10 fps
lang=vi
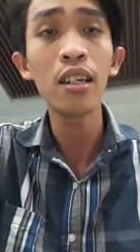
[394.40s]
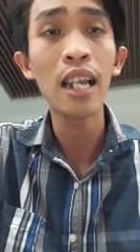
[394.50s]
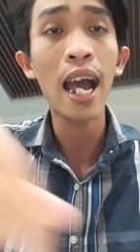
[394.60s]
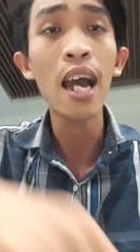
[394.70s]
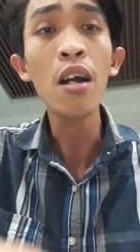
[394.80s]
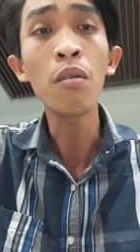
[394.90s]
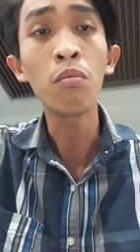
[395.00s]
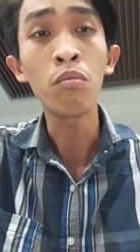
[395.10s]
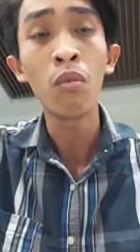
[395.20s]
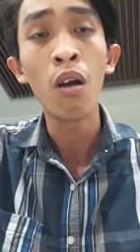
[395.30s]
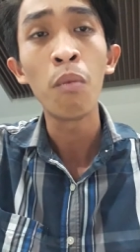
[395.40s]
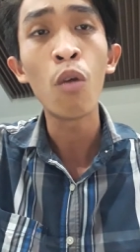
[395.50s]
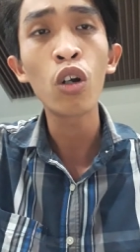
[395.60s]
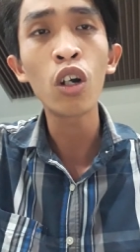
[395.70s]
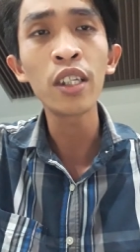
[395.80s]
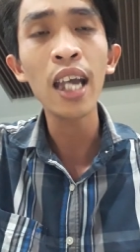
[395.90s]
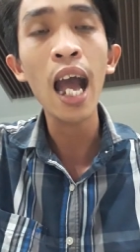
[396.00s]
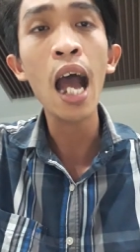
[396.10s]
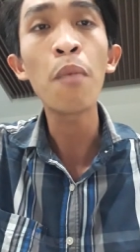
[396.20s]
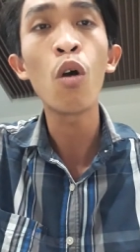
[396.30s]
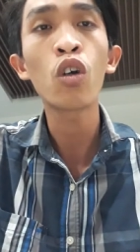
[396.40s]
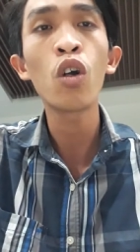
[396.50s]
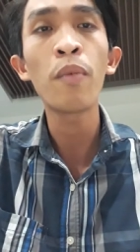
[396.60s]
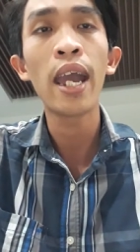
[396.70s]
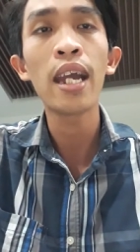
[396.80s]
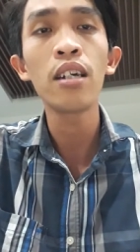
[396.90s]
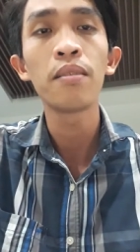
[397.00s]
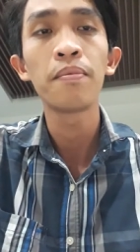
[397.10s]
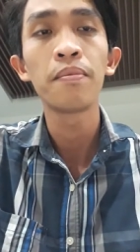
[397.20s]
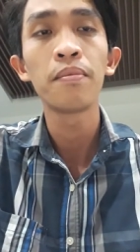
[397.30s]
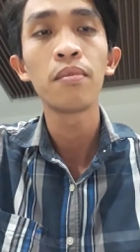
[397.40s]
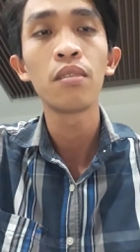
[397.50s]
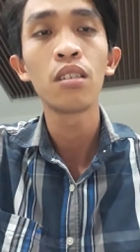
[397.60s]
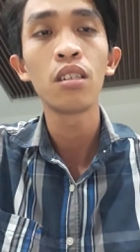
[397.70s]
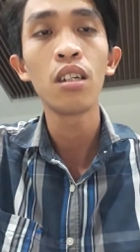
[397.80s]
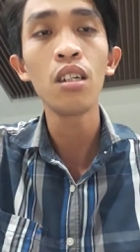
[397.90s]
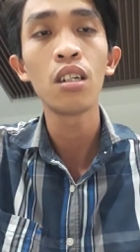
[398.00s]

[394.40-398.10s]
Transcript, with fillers: là một coi cha một coi mẹ đó.